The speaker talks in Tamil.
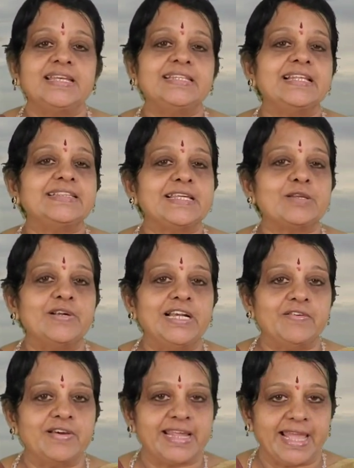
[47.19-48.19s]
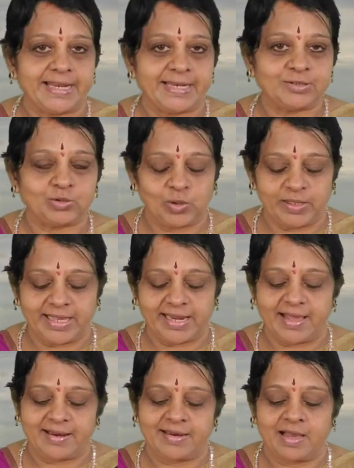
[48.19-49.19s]
இதில் திருவள்ளுவர் என்ன
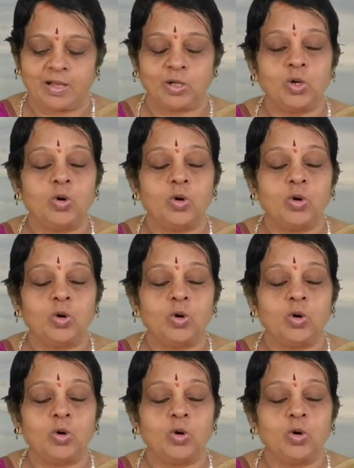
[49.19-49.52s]
சொல்கிறார்னா